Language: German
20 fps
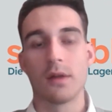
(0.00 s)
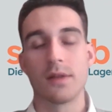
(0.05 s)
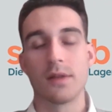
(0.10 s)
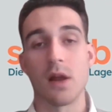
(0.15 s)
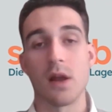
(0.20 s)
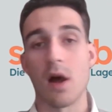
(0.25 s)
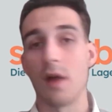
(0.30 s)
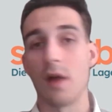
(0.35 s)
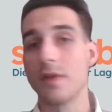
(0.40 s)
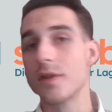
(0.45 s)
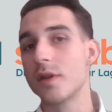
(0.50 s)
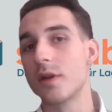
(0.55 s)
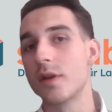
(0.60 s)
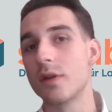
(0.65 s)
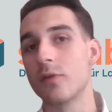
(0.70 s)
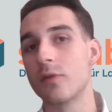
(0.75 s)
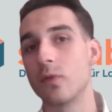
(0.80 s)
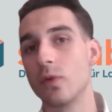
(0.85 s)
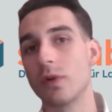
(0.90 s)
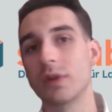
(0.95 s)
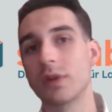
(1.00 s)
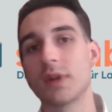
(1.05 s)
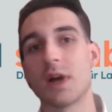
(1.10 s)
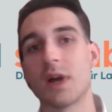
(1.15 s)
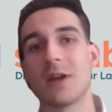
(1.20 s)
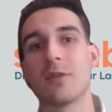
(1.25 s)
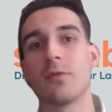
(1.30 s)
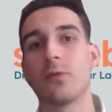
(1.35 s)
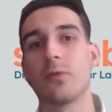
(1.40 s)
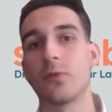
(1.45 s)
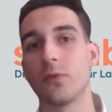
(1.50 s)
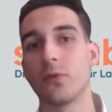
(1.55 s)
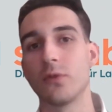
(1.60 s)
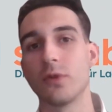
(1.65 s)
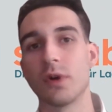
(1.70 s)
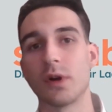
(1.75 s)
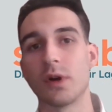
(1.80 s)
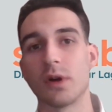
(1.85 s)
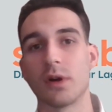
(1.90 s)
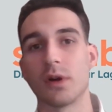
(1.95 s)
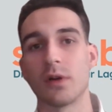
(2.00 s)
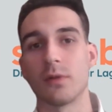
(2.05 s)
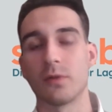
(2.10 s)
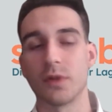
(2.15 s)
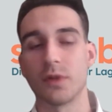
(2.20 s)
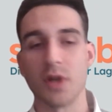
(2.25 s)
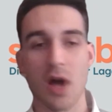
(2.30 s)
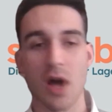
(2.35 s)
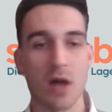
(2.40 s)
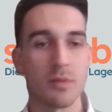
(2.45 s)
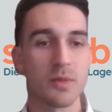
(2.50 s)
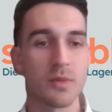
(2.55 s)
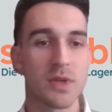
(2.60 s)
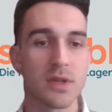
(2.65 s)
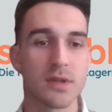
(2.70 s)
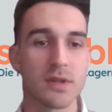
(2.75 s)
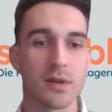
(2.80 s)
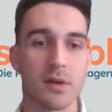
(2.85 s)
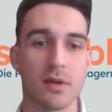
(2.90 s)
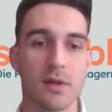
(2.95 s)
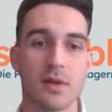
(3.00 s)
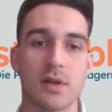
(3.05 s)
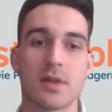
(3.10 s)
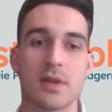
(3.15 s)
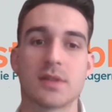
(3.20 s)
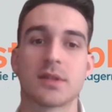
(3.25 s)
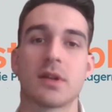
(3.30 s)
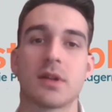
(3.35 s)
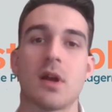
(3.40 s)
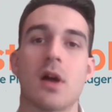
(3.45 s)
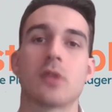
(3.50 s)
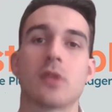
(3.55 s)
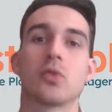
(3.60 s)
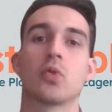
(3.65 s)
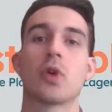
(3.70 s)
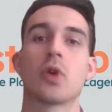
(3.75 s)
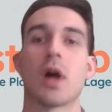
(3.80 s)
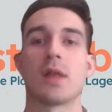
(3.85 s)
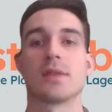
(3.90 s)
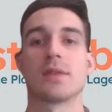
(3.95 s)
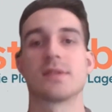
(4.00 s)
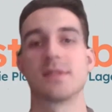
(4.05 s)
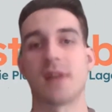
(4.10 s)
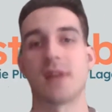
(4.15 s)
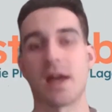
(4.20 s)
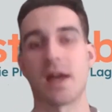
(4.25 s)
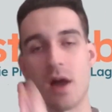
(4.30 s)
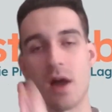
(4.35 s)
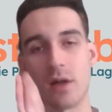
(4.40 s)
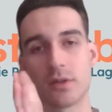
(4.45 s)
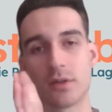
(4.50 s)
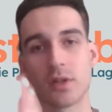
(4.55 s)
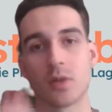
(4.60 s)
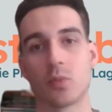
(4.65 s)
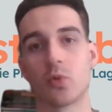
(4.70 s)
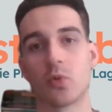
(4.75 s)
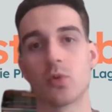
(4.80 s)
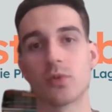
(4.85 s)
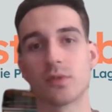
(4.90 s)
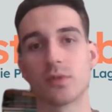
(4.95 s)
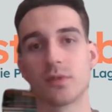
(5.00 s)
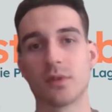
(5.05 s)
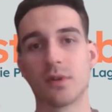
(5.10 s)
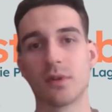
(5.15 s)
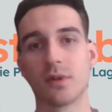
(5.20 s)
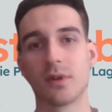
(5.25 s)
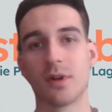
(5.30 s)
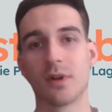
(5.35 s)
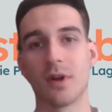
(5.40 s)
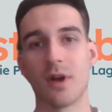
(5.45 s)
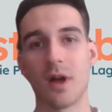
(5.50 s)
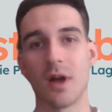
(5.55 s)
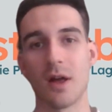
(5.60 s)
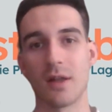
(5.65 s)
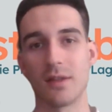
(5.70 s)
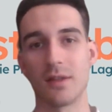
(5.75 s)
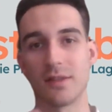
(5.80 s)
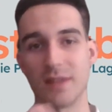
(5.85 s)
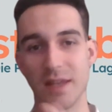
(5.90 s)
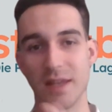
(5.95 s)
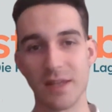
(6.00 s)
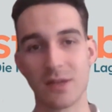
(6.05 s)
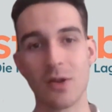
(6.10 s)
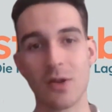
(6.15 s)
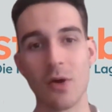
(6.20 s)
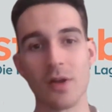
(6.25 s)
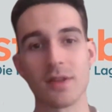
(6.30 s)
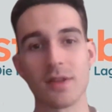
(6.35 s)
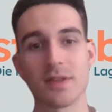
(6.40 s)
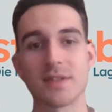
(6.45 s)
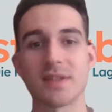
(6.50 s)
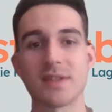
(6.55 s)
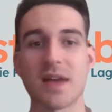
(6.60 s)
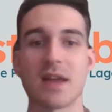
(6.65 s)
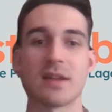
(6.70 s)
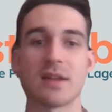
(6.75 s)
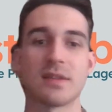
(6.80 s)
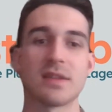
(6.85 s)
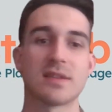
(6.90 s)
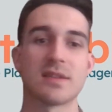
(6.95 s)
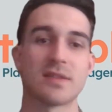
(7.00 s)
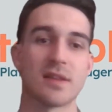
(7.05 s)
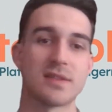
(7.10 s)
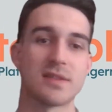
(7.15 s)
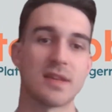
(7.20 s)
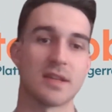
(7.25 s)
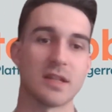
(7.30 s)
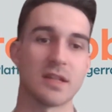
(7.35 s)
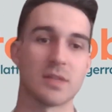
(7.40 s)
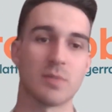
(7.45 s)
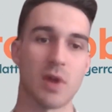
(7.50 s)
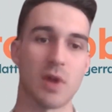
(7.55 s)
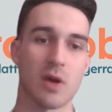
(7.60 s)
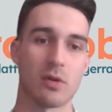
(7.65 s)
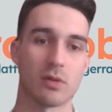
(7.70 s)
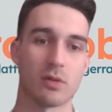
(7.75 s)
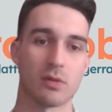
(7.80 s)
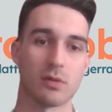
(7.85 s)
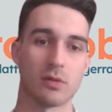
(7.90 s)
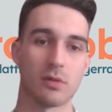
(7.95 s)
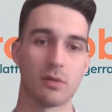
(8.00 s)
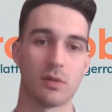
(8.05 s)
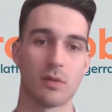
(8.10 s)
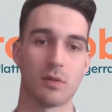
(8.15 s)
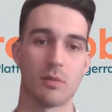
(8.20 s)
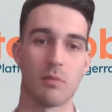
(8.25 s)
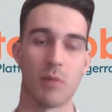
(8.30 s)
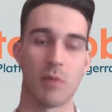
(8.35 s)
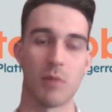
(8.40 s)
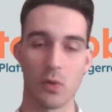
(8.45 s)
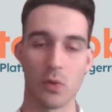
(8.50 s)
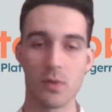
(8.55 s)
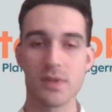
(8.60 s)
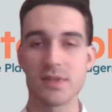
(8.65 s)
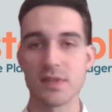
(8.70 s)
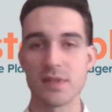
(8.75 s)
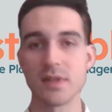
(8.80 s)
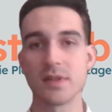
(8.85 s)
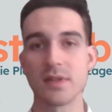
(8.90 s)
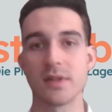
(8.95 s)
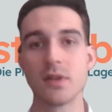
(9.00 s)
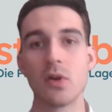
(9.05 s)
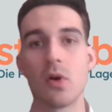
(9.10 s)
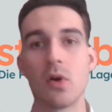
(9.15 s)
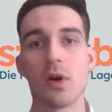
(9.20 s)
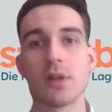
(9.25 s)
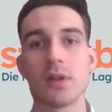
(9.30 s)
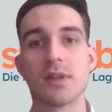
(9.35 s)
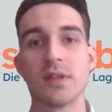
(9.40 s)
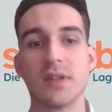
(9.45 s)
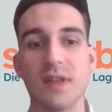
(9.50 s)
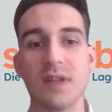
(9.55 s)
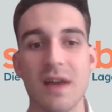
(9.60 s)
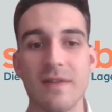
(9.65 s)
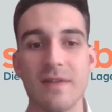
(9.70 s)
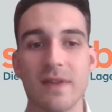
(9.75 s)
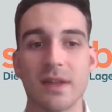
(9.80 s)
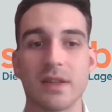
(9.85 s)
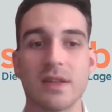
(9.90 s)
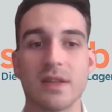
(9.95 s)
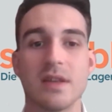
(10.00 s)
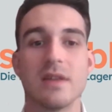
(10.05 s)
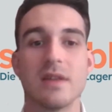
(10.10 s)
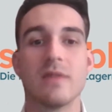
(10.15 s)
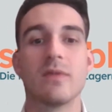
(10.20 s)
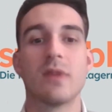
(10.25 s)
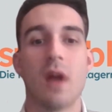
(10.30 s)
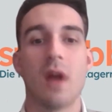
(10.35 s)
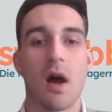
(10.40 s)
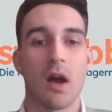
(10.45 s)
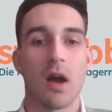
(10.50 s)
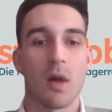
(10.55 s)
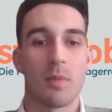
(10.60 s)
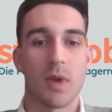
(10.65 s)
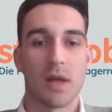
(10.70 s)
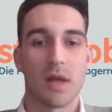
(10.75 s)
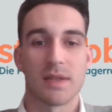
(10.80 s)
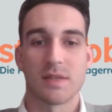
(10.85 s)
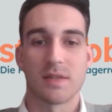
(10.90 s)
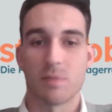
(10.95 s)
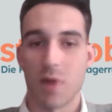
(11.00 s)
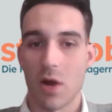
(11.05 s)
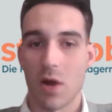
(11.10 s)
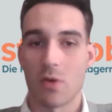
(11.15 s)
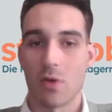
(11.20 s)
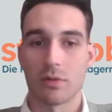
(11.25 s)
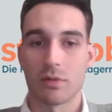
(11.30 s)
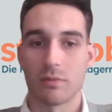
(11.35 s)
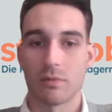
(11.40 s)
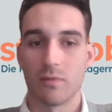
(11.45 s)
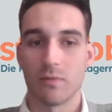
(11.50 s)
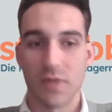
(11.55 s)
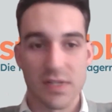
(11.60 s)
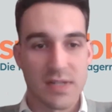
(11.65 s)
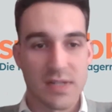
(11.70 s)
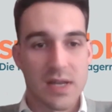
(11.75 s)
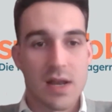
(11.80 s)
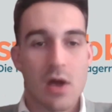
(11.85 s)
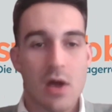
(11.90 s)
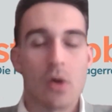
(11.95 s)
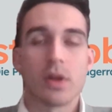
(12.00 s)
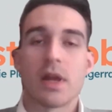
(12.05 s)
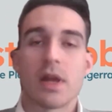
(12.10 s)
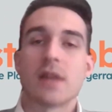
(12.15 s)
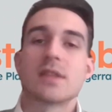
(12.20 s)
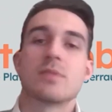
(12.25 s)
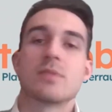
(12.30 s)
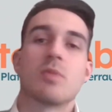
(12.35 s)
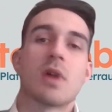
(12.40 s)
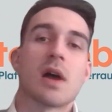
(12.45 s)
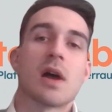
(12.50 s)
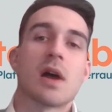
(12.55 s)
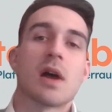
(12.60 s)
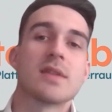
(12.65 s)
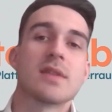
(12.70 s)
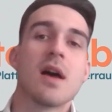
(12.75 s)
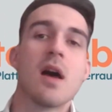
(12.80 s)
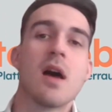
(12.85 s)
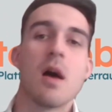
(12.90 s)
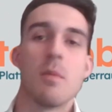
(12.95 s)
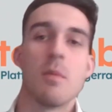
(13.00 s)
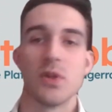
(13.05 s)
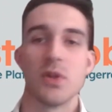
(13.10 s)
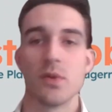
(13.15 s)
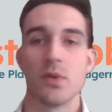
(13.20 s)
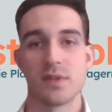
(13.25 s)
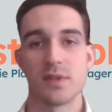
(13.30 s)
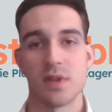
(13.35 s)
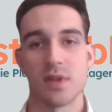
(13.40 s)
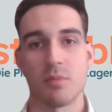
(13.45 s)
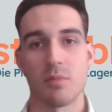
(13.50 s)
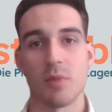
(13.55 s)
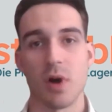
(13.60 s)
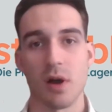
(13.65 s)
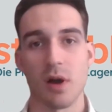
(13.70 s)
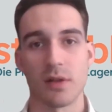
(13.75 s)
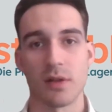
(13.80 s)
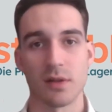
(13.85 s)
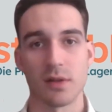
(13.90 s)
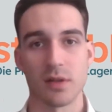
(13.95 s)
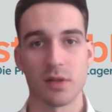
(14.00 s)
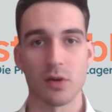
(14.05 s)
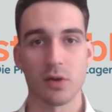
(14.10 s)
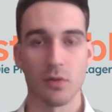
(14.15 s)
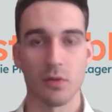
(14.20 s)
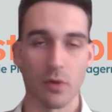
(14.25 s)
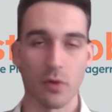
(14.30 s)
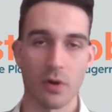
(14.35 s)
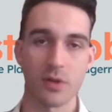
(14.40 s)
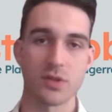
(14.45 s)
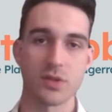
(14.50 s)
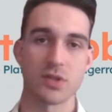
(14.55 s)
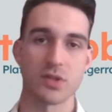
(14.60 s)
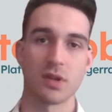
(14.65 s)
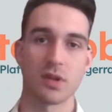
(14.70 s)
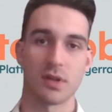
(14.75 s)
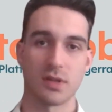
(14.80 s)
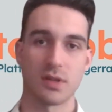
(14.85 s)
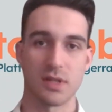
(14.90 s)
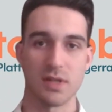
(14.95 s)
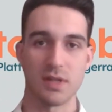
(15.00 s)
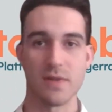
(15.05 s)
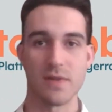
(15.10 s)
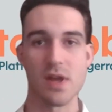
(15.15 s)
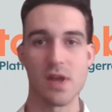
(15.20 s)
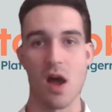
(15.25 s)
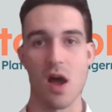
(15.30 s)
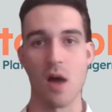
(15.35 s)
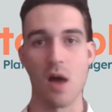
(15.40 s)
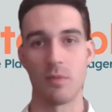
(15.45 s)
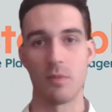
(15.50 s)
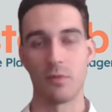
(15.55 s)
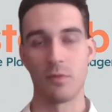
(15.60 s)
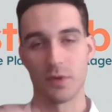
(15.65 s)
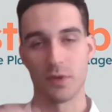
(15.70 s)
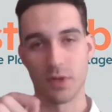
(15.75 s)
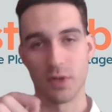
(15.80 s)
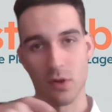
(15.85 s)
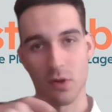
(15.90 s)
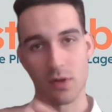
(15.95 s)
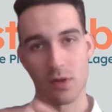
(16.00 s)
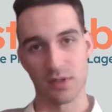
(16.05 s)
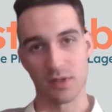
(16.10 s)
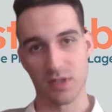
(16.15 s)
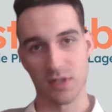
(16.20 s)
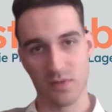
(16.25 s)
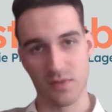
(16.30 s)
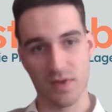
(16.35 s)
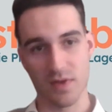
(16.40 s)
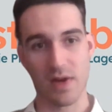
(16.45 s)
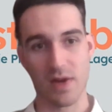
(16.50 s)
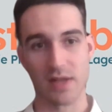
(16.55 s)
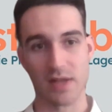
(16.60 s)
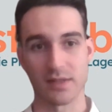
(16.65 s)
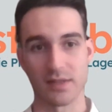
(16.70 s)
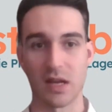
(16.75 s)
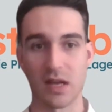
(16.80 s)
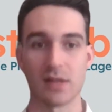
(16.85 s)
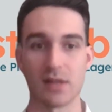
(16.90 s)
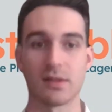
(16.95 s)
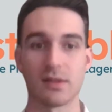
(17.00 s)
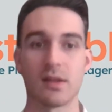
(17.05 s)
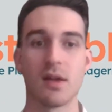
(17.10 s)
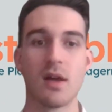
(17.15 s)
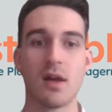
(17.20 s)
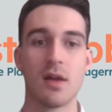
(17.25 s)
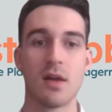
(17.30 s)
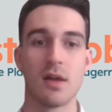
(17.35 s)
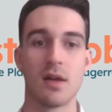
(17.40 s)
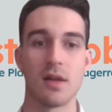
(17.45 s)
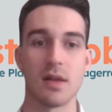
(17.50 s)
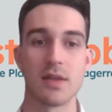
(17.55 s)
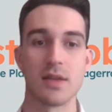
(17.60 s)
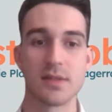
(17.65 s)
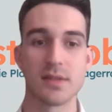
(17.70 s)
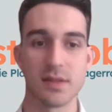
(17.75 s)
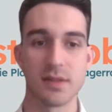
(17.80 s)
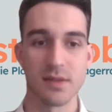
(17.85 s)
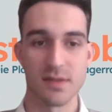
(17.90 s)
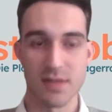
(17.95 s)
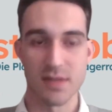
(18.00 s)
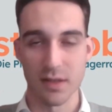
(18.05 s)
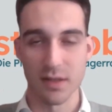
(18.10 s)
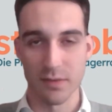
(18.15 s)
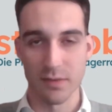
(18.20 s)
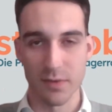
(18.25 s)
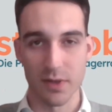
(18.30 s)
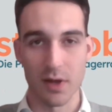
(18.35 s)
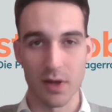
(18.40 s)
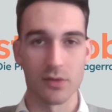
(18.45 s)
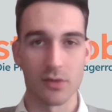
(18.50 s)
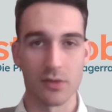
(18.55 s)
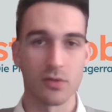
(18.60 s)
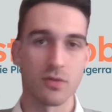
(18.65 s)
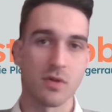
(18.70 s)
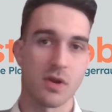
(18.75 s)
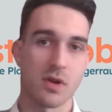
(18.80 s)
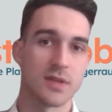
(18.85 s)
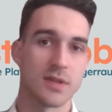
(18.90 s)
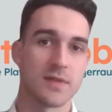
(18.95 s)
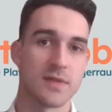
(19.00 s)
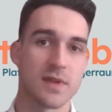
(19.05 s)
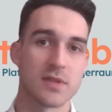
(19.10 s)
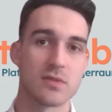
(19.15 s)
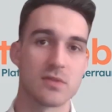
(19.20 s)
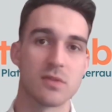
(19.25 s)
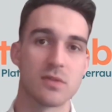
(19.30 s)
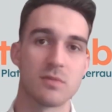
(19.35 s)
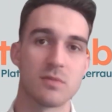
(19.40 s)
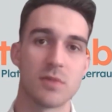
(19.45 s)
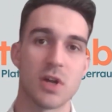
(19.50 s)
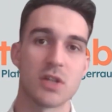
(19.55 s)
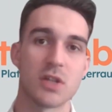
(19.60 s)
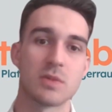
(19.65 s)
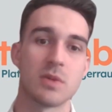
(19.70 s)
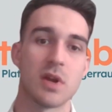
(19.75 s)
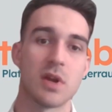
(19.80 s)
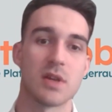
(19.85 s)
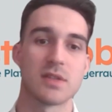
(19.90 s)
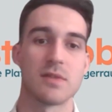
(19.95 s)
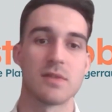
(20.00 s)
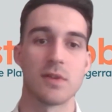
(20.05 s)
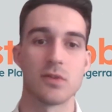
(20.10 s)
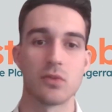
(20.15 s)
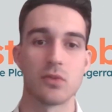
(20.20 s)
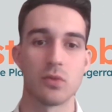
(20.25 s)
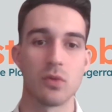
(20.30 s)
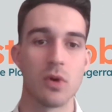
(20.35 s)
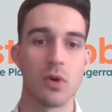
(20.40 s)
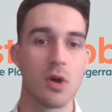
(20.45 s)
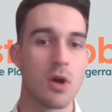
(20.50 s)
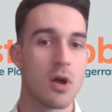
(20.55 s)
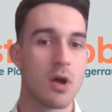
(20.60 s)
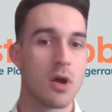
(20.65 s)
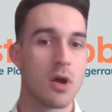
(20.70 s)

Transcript: Der andere Vorteil für, äh, für die Anbieter ist klar, du kannst dein Angebot den Leuten zeigen, die es tatsächlich brauchen. Bei uns sind die Leute, die effektiv Lagerplatz brauchen. Wir sehen auch jetzt bereits mit unseren Partnern die Conversion, die wir haben von den Leuten, die wir weiterleiten, ist signifikant höher als was du zum Beispiel hast, wenn du